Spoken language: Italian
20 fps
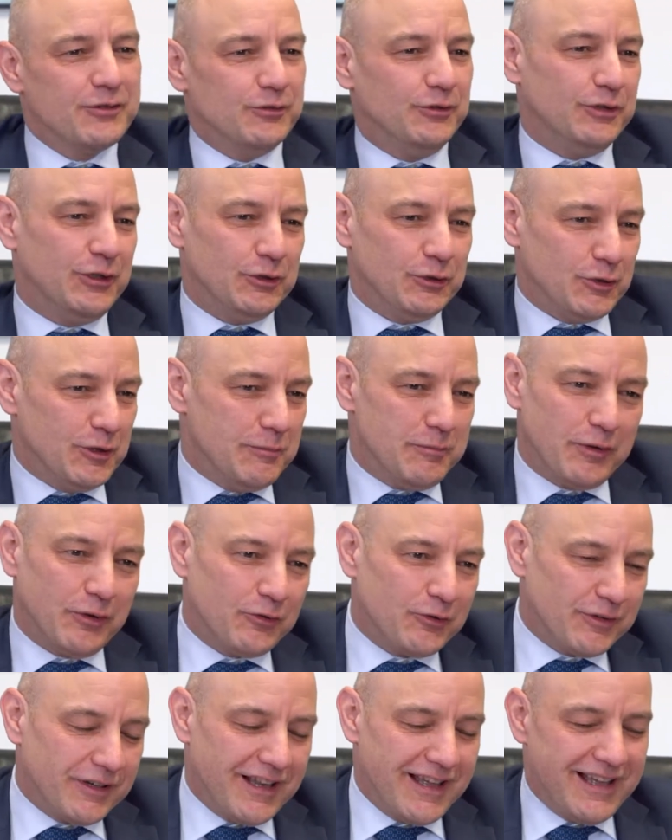sono direttore
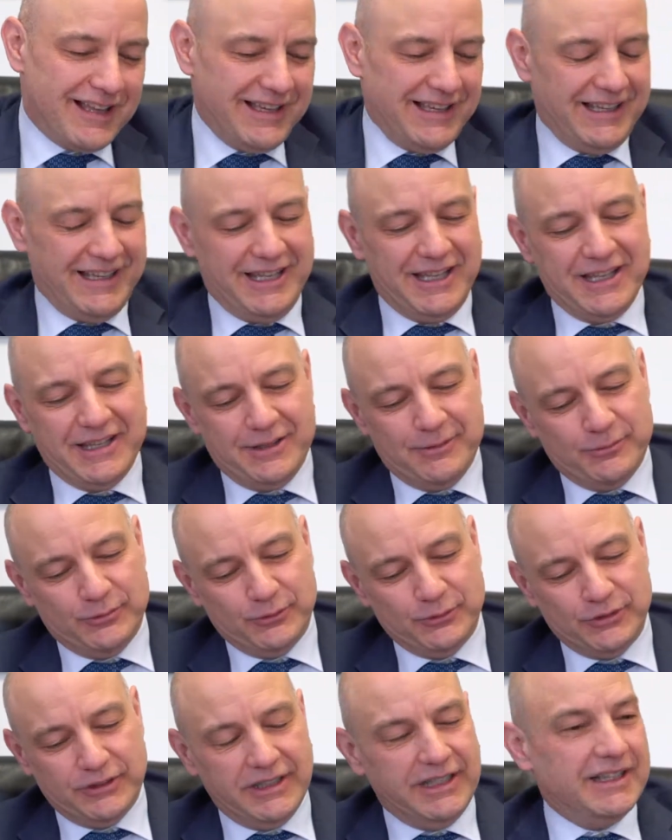personale
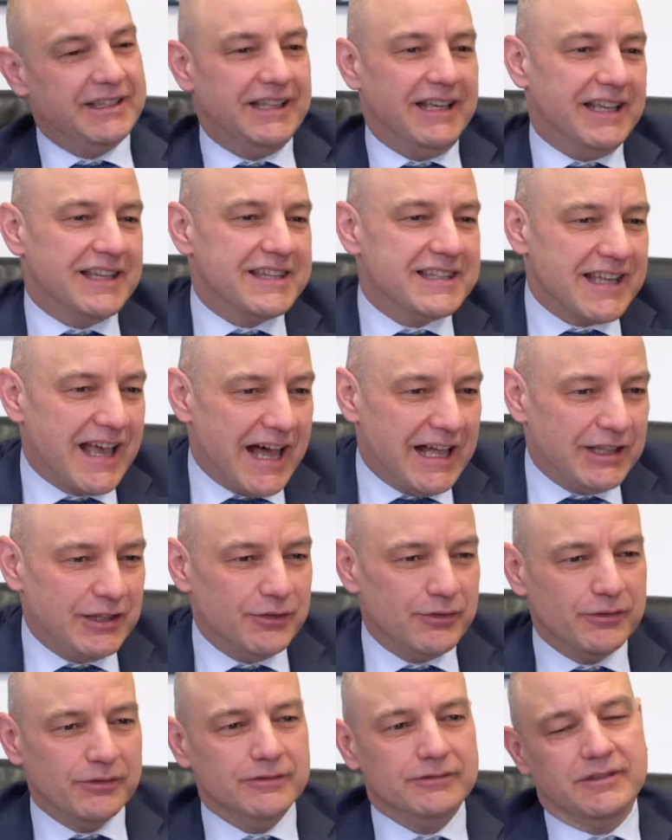appunto
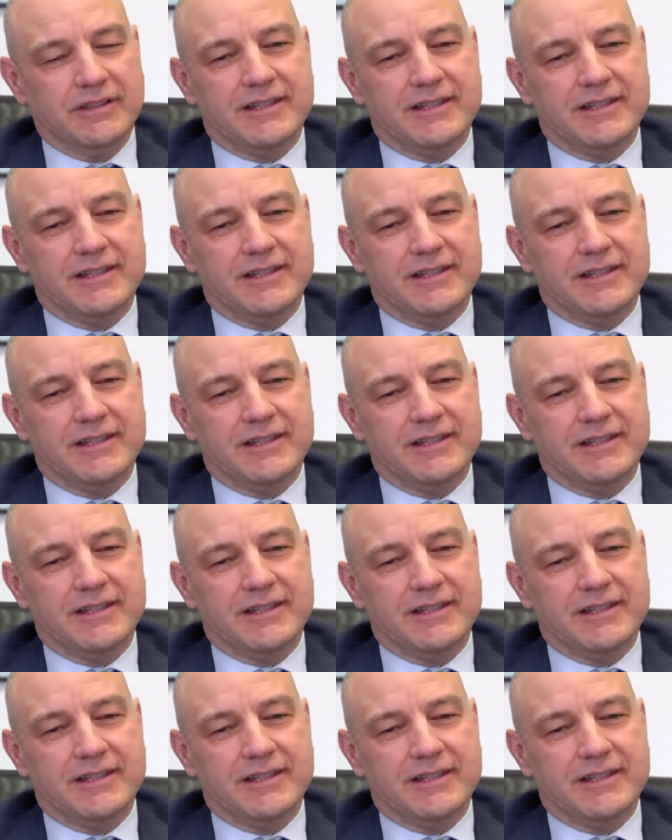dell'Ansaldo,